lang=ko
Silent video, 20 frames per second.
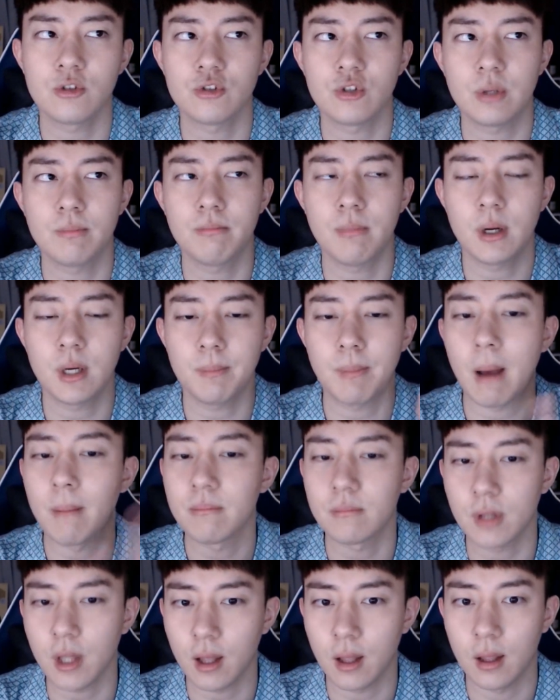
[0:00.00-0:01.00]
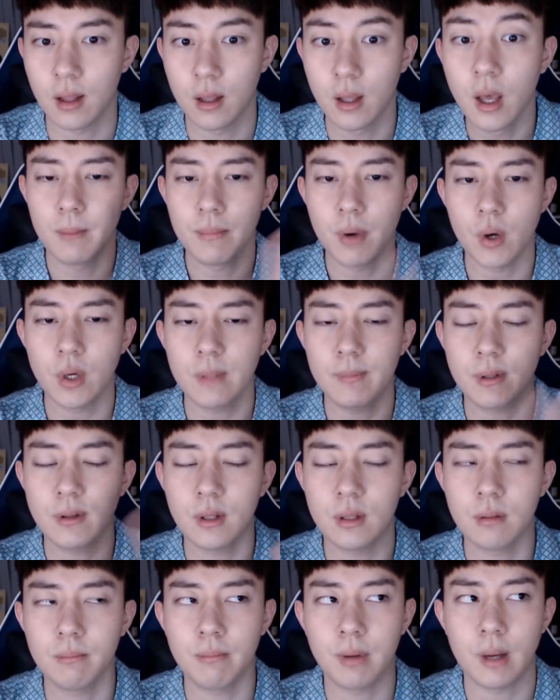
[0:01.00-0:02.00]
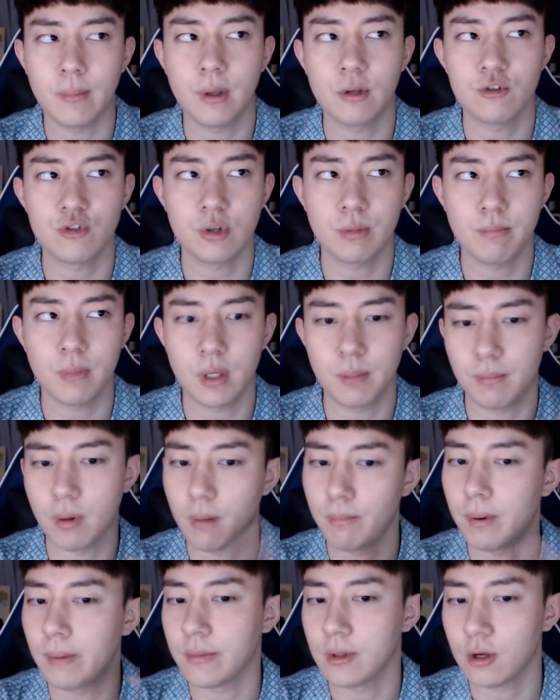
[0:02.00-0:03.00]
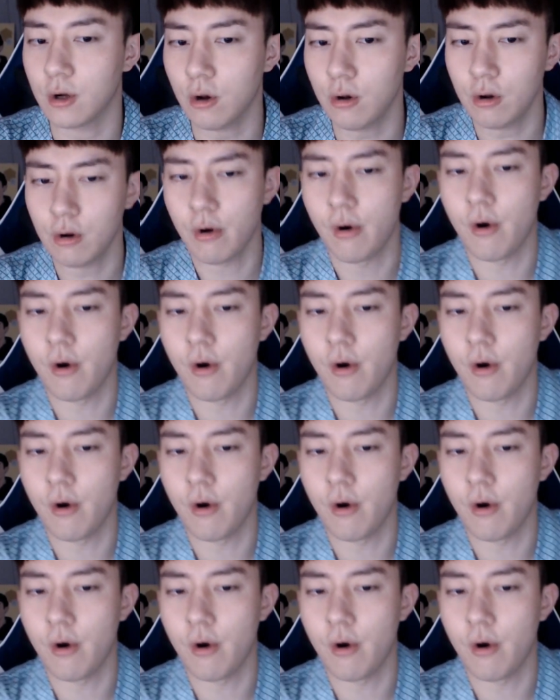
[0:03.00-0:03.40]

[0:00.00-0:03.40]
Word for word: 줄임말이 밤사 별이 빛나는 밤의 줄임말이 별밤일걸?